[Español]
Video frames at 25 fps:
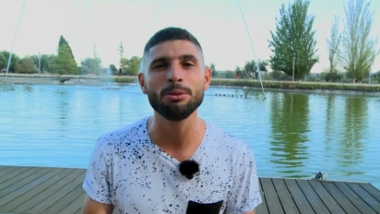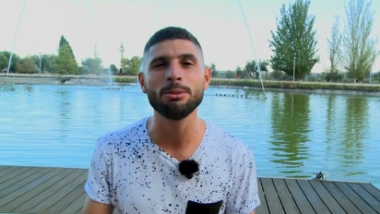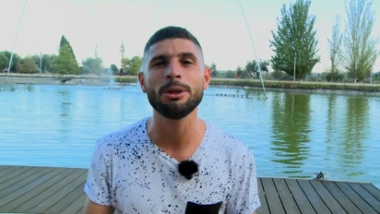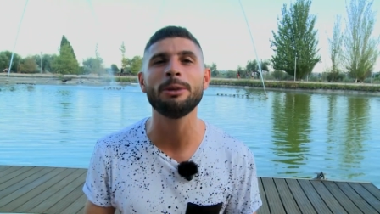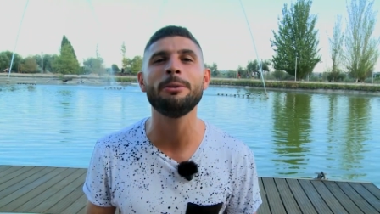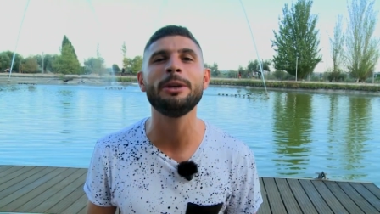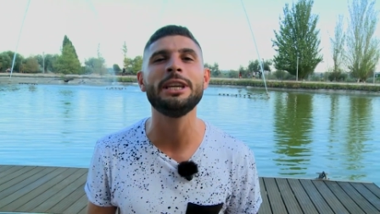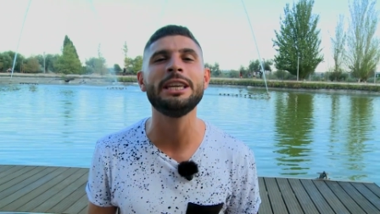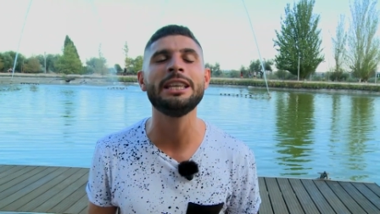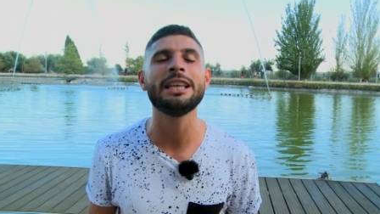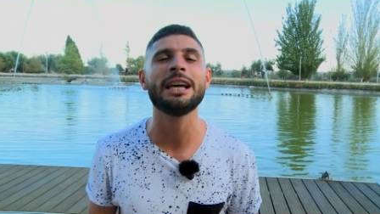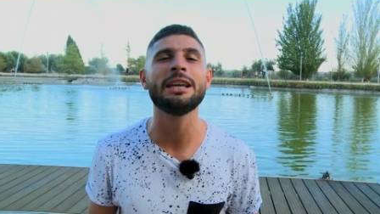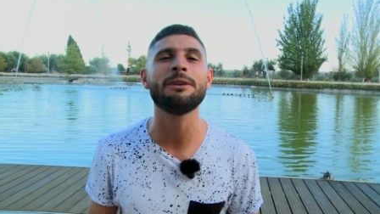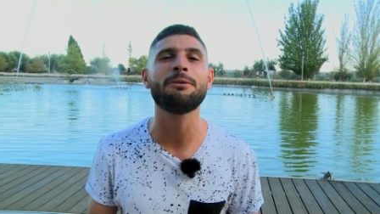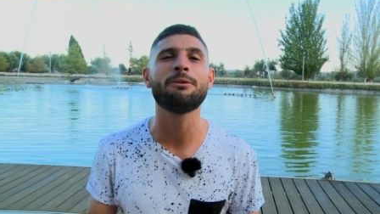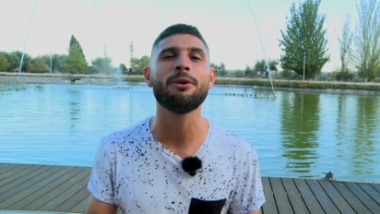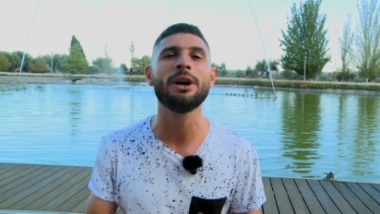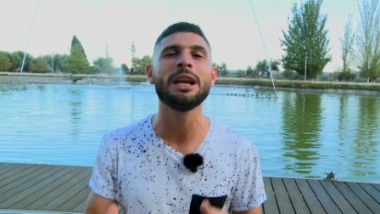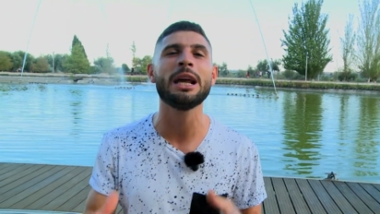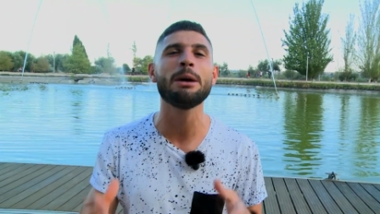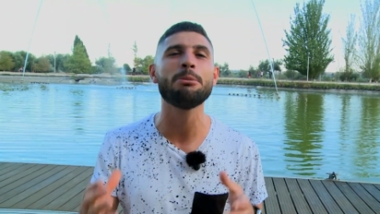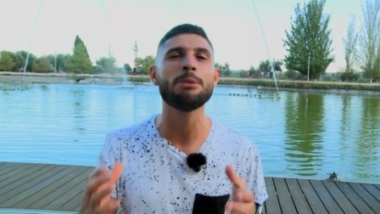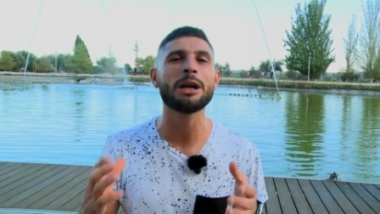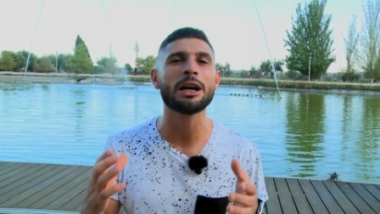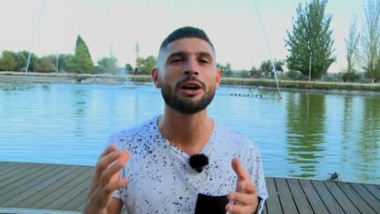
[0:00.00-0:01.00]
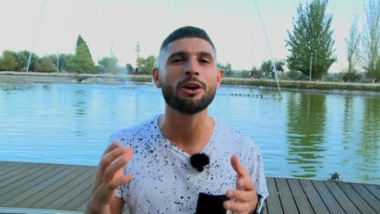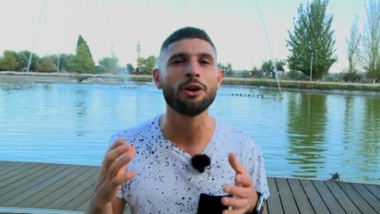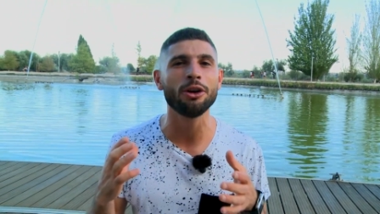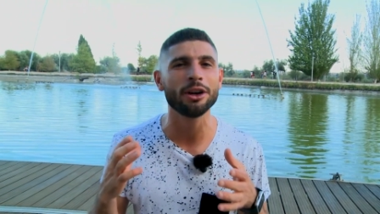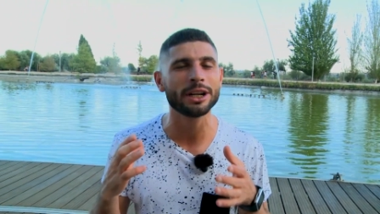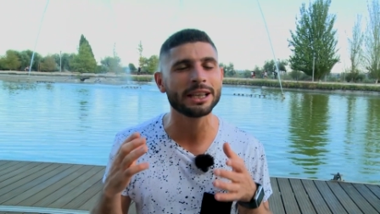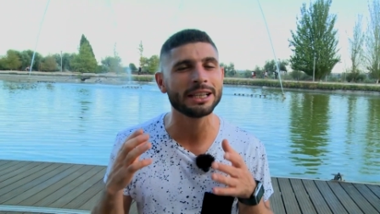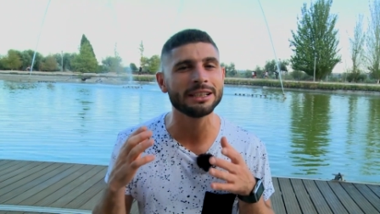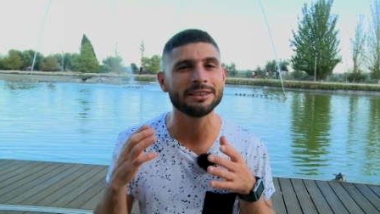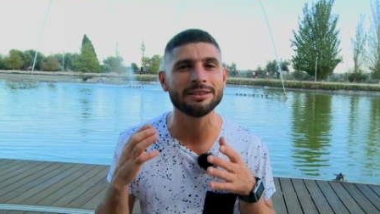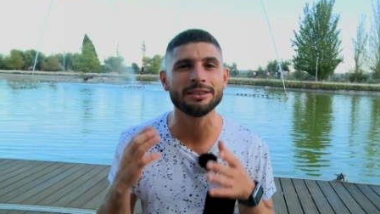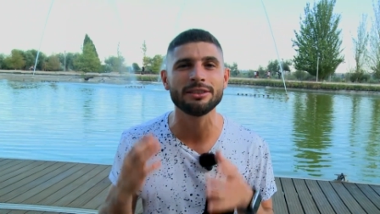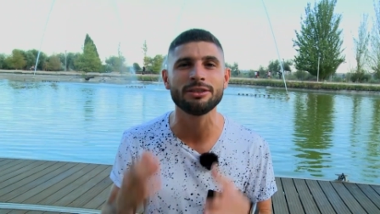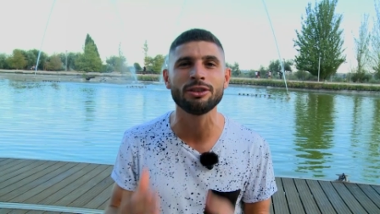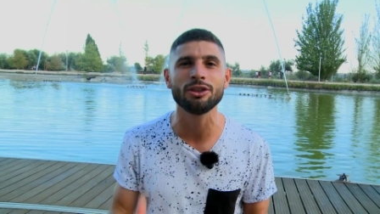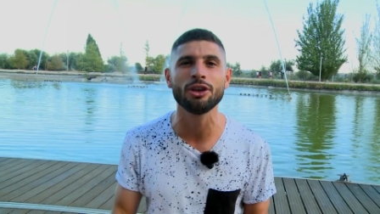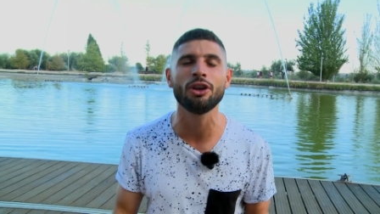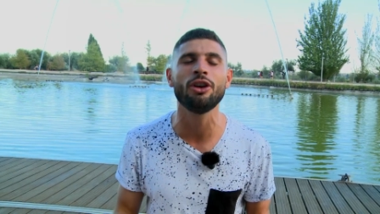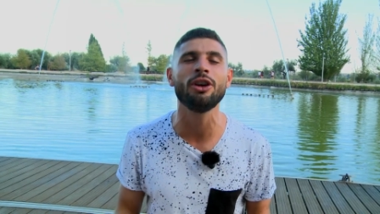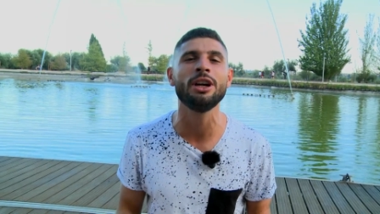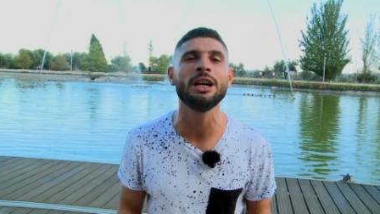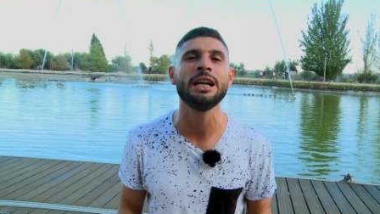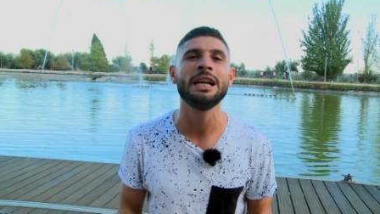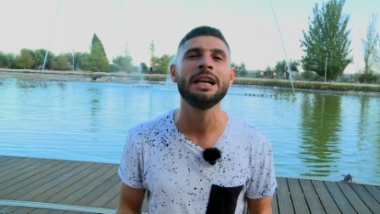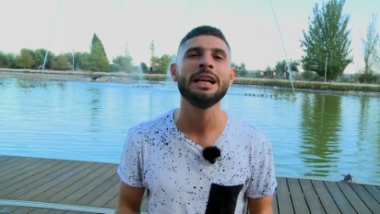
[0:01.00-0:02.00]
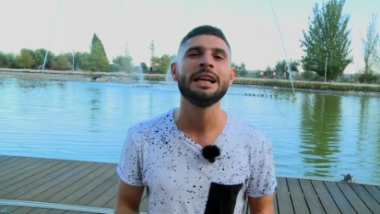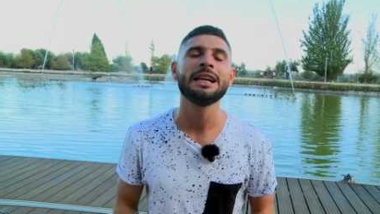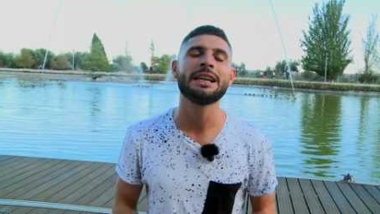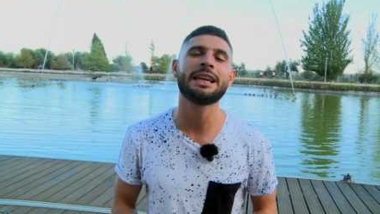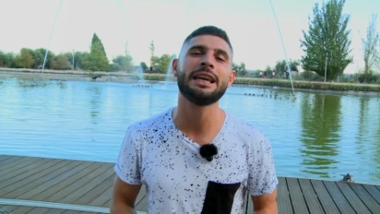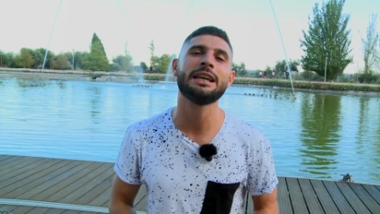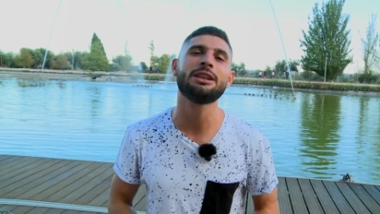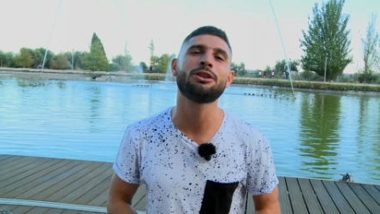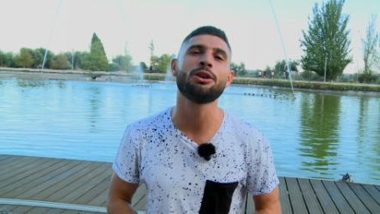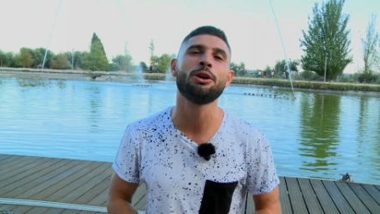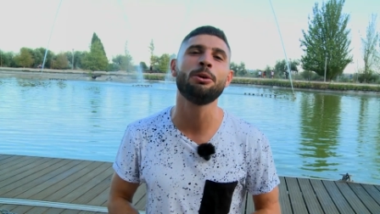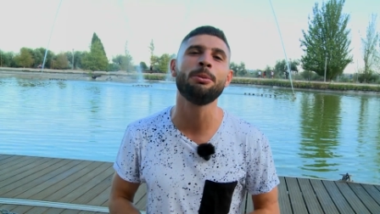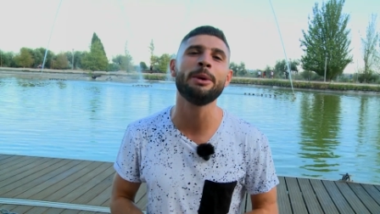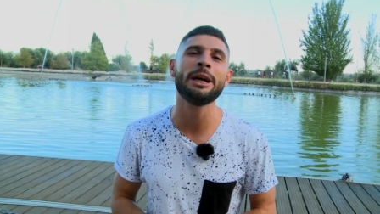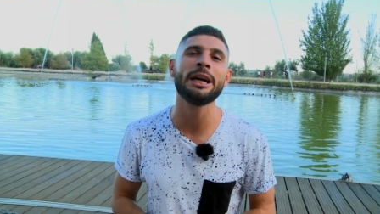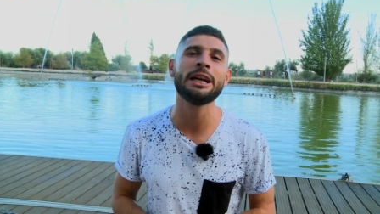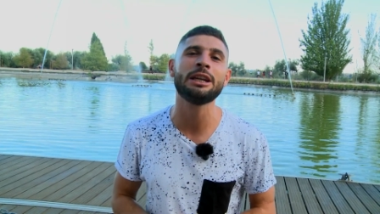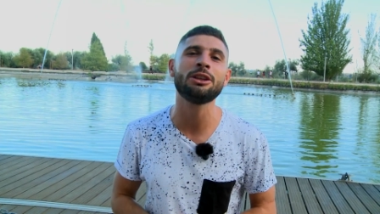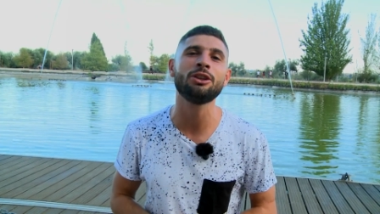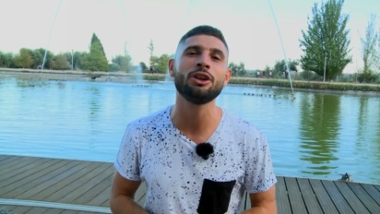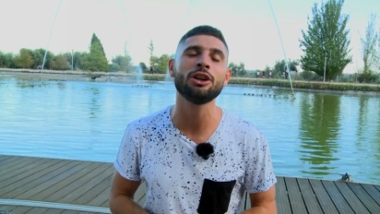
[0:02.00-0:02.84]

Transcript: mi vida y fue la mejor decisión que tomé.